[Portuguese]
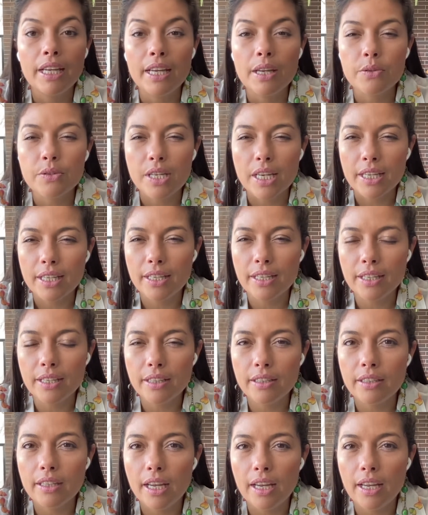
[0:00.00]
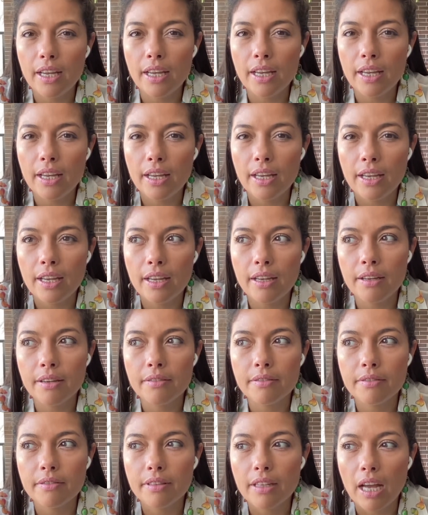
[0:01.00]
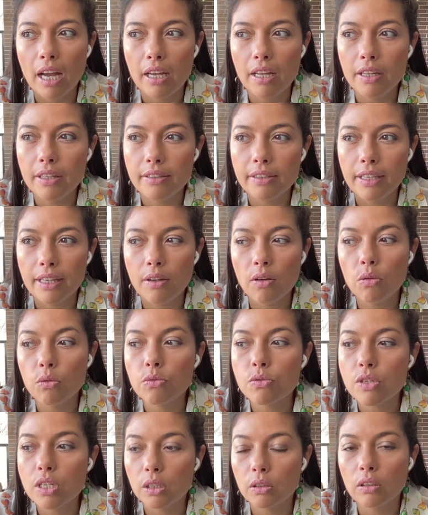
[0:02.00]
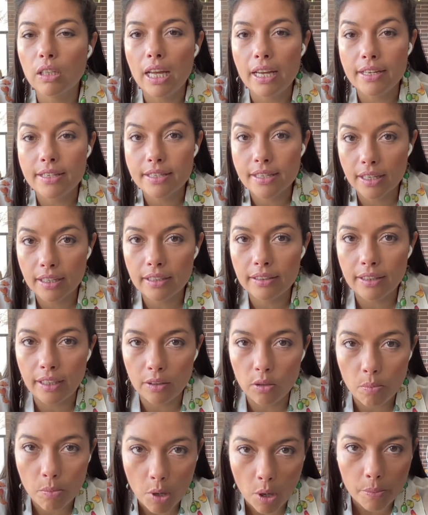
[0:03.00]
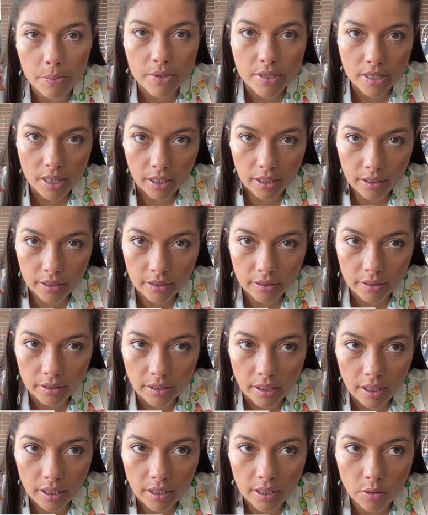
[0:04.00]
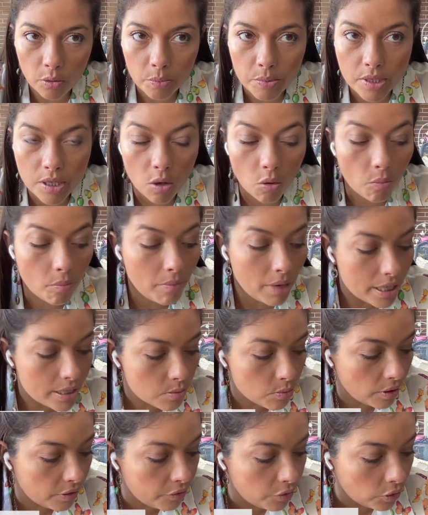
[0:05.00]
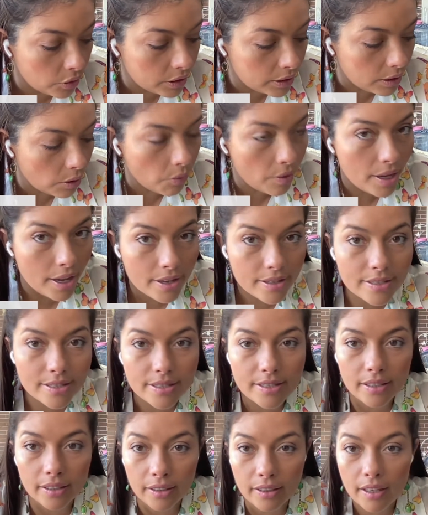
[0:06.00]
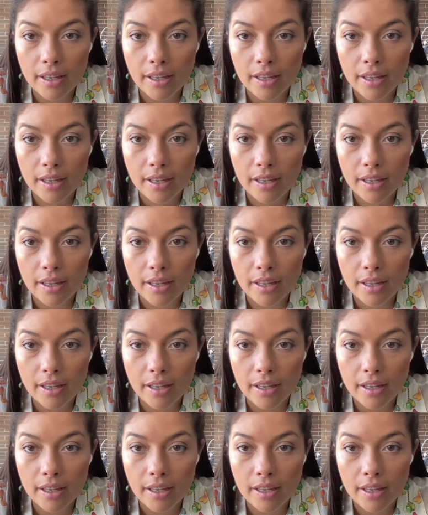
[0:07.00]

Eu sei que é, tem alguns celulares que ele tem no próprio Instagram a opção, mas no iPhone não é assim.